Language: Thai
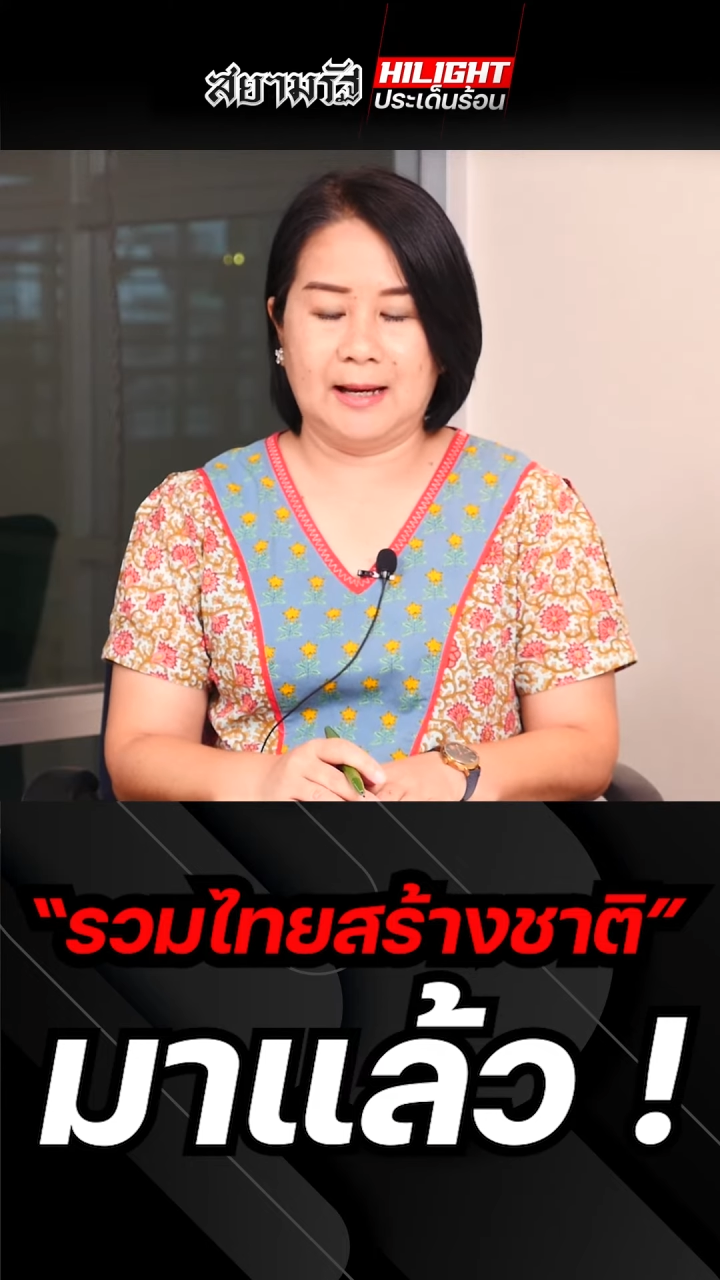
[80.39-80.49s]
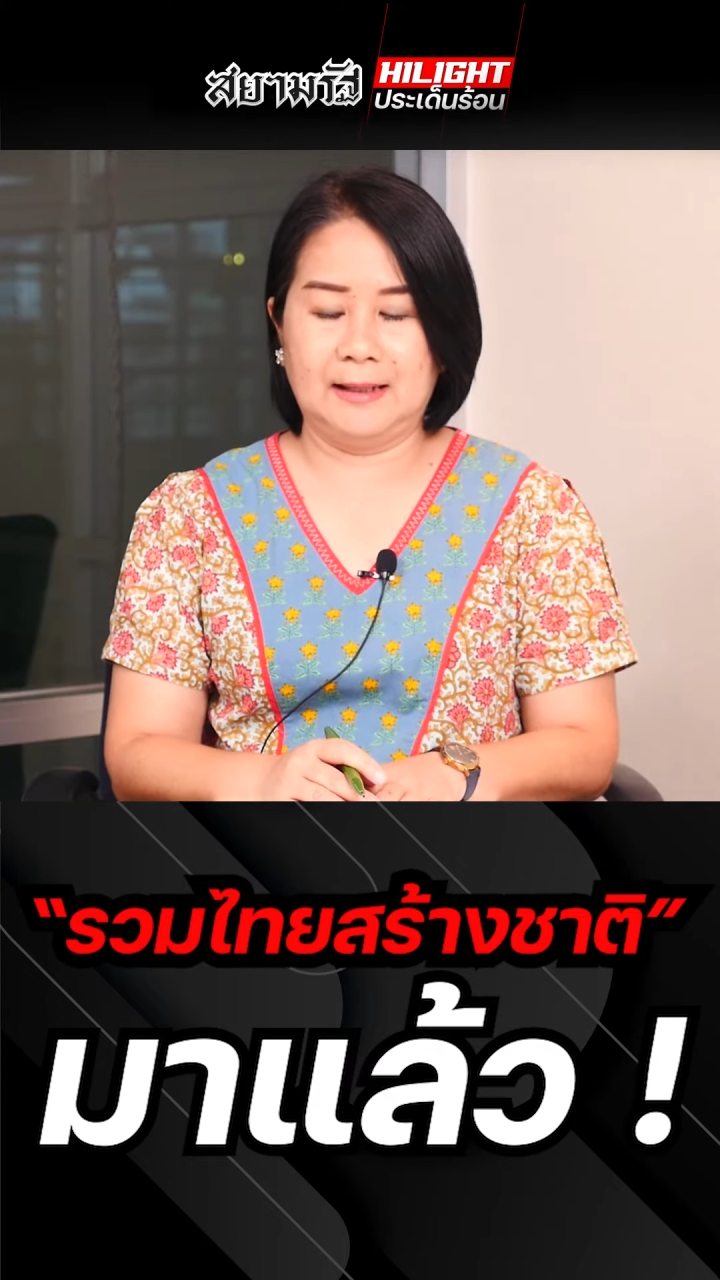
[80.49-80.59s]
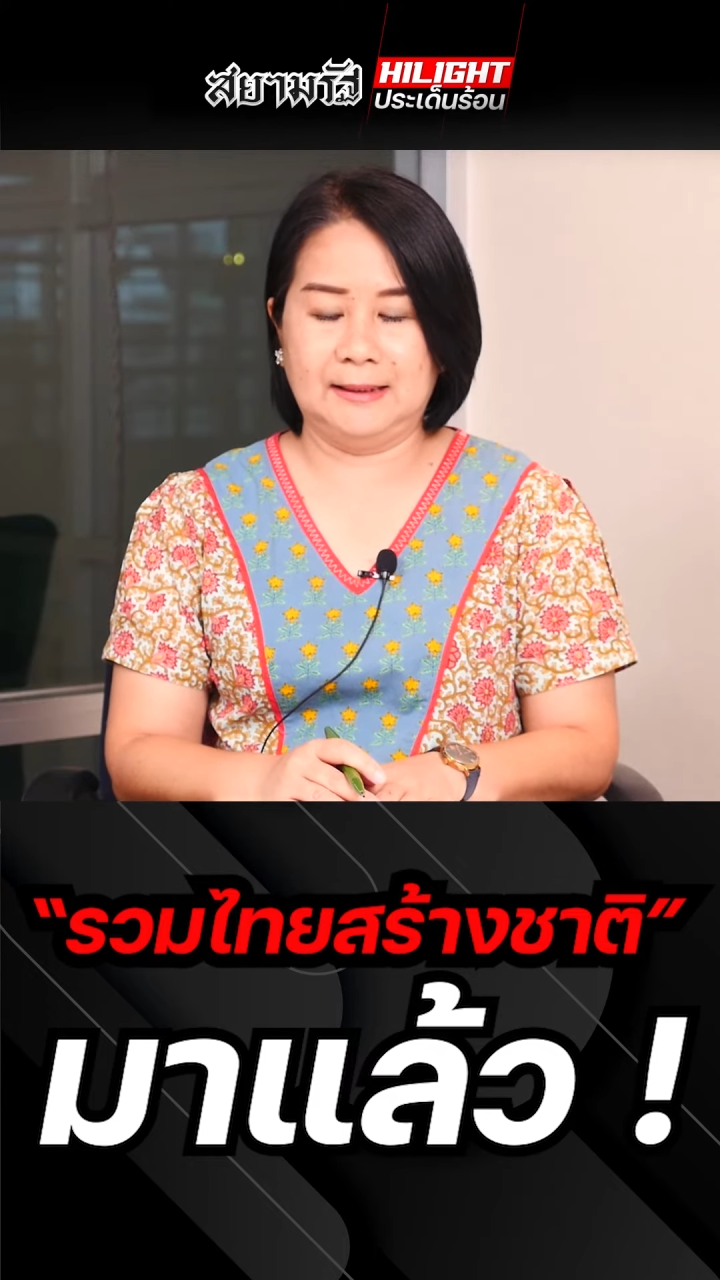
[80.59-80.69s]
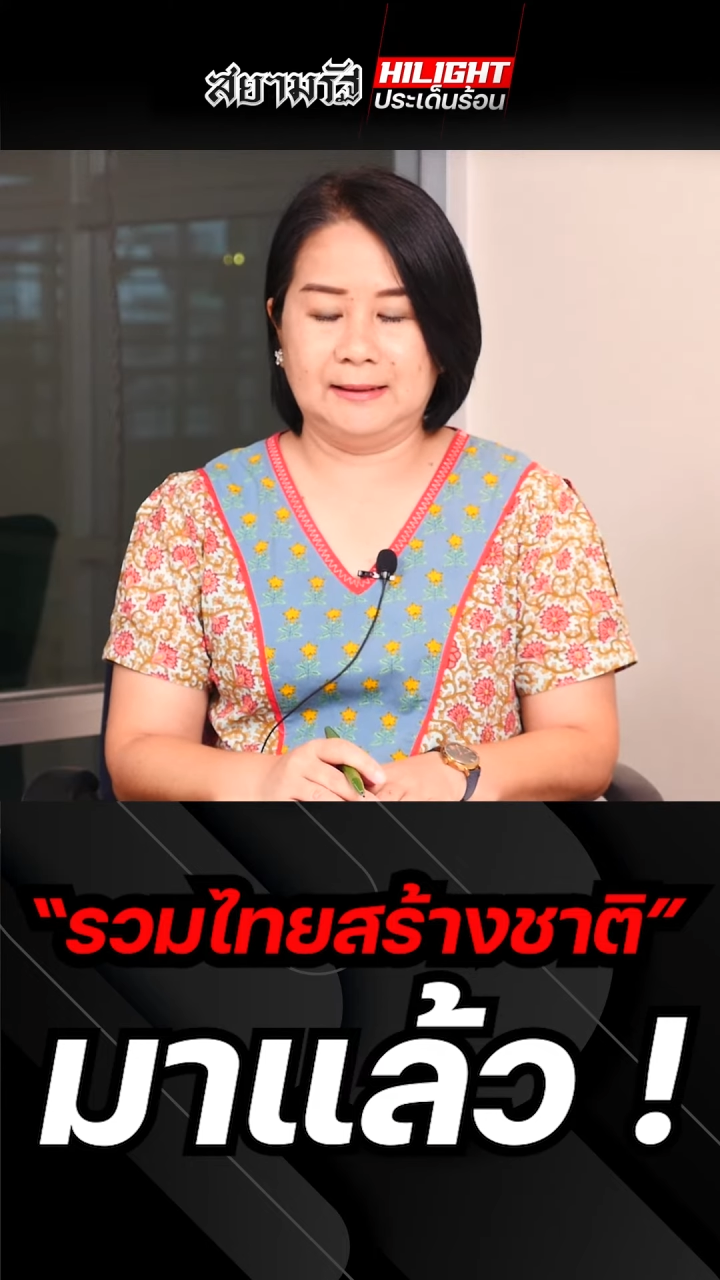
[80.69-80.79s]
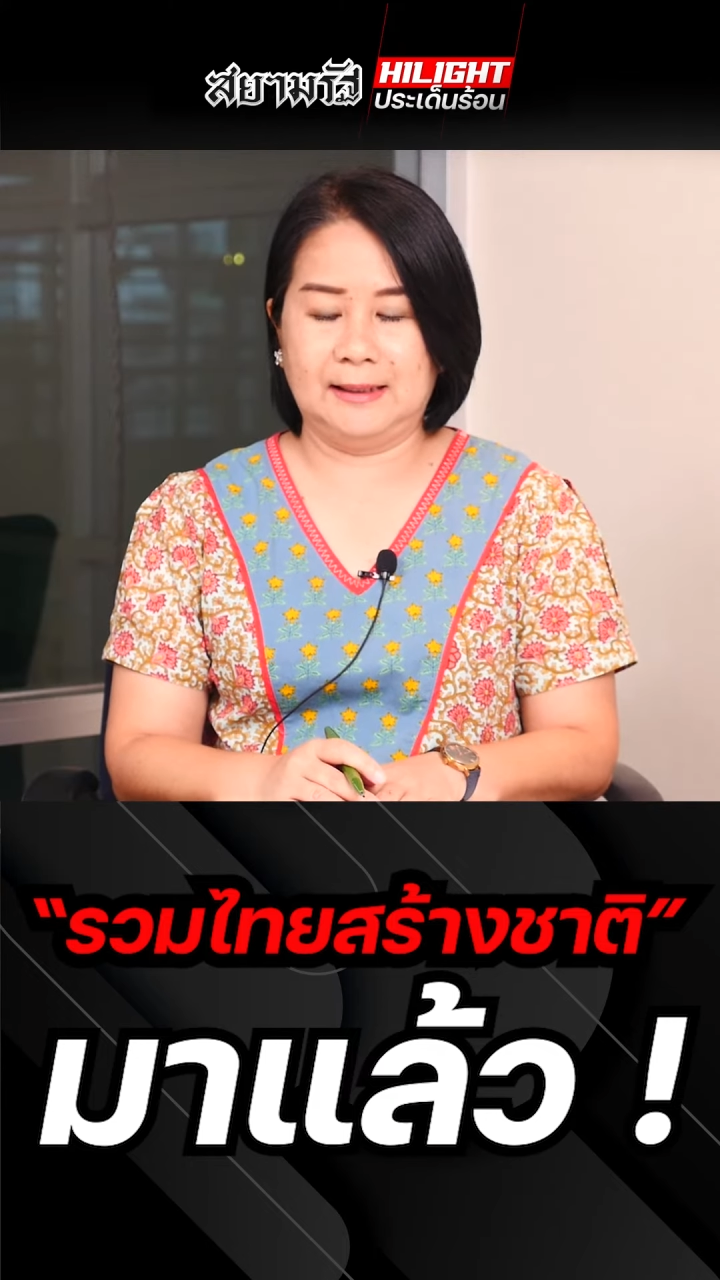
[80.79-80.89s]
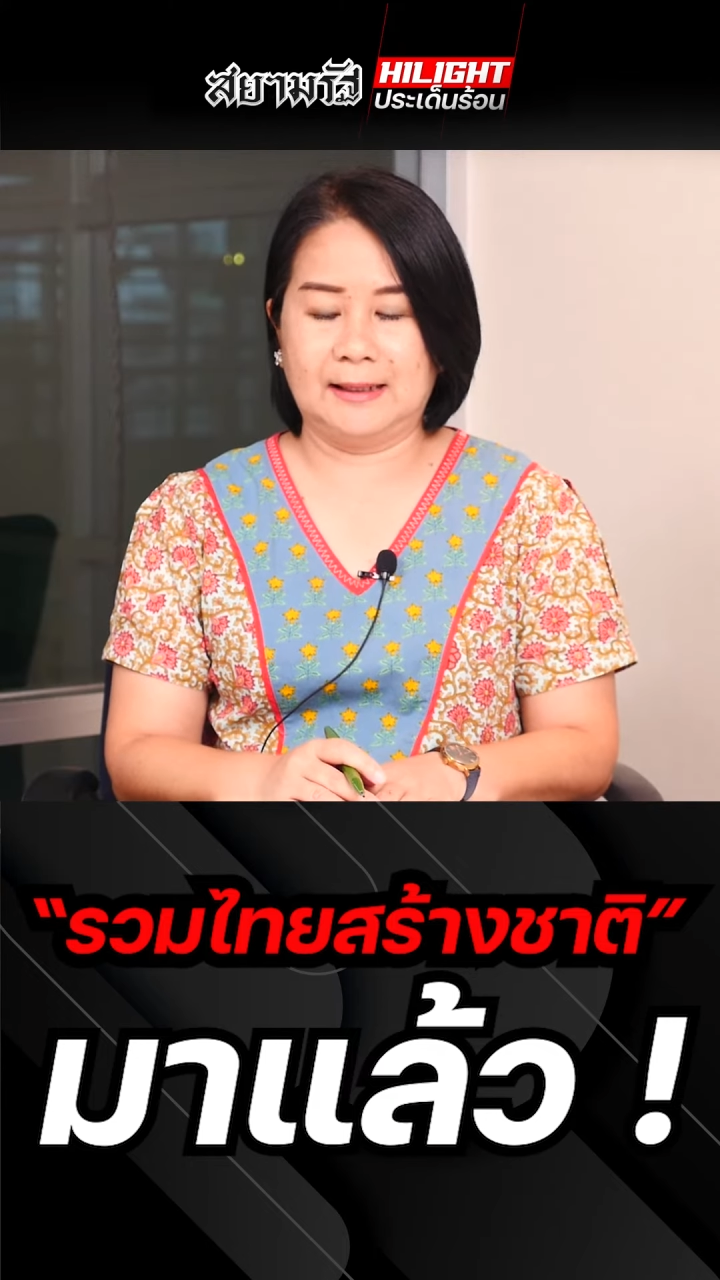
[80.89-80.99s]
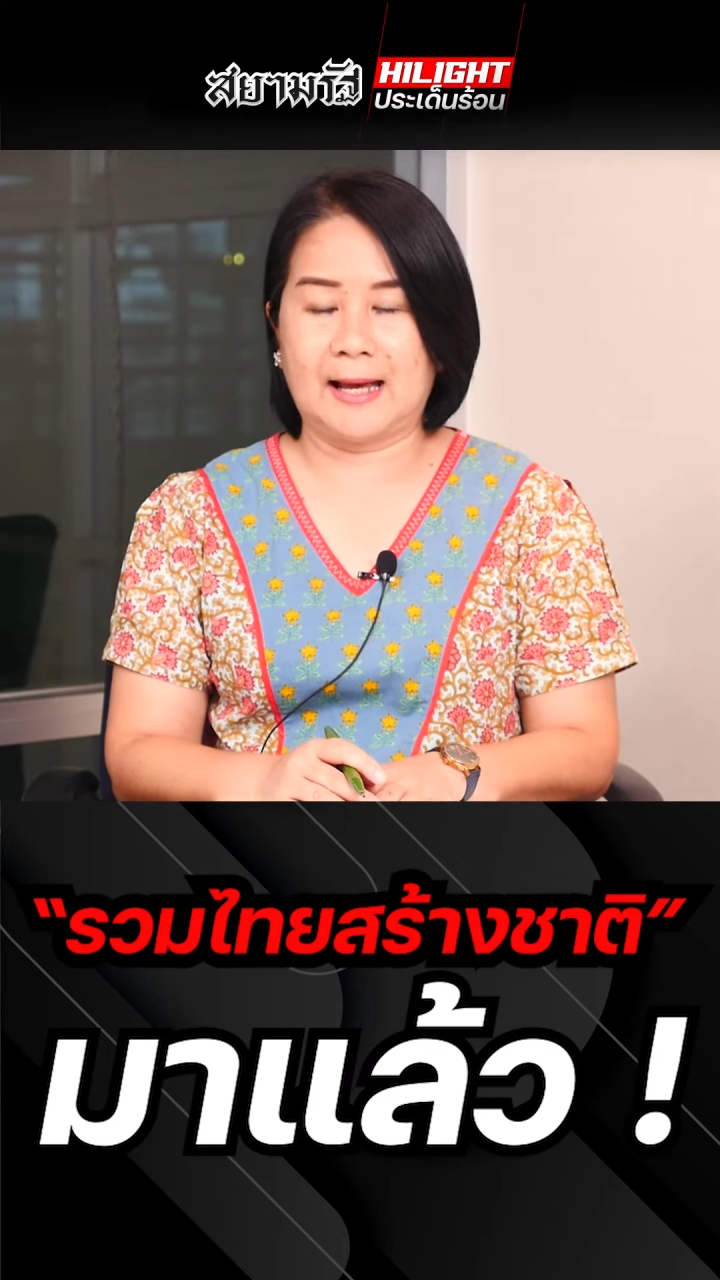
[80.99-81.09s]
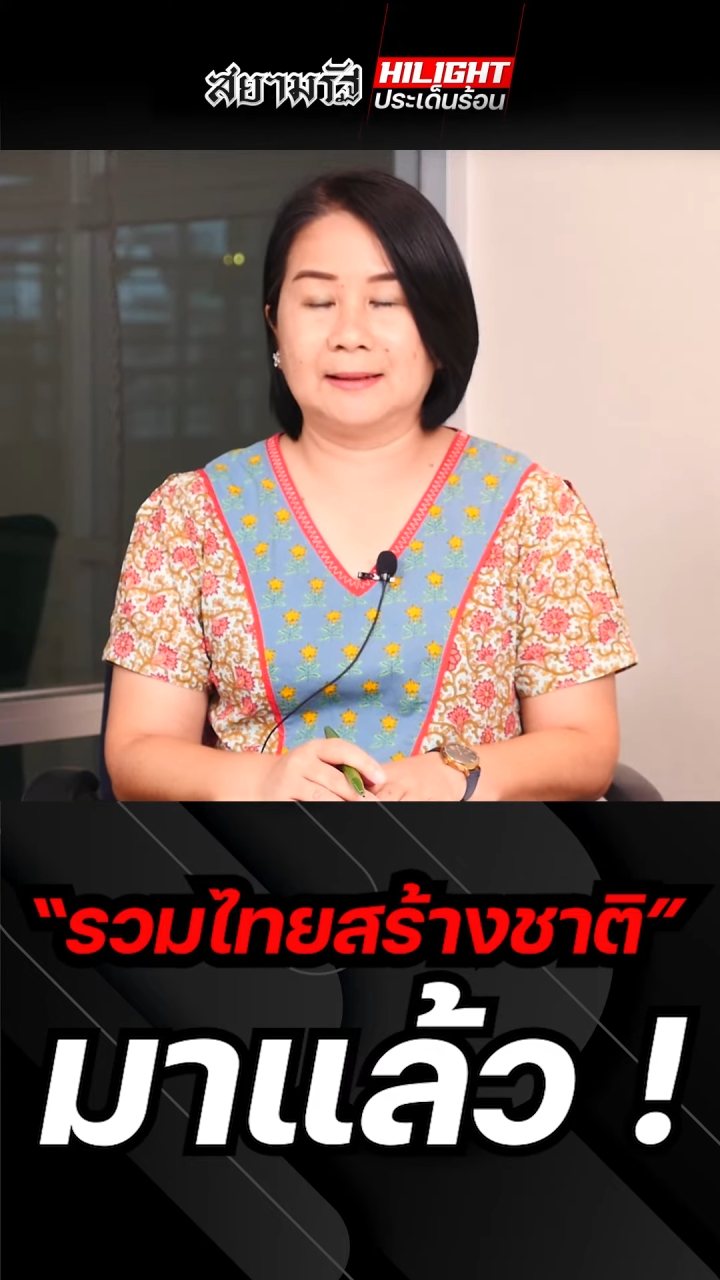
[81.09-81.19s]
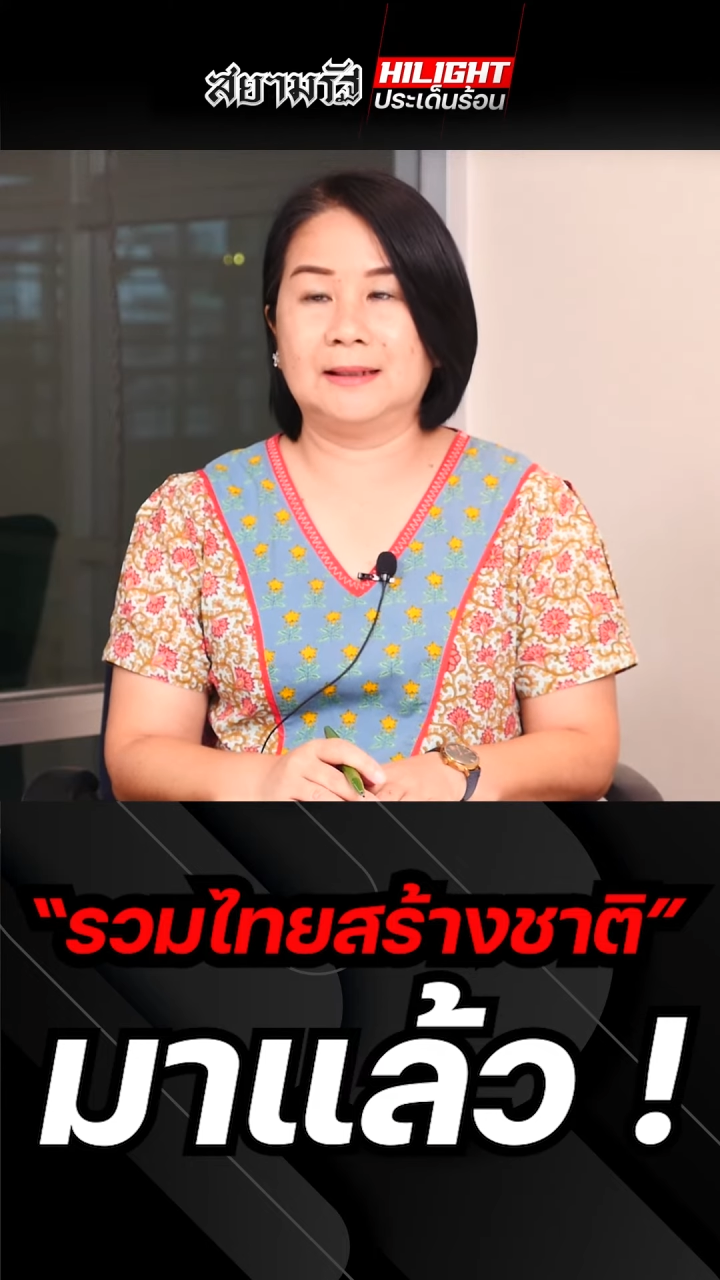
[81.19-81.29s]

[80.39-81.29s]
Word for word: อดีตเลขา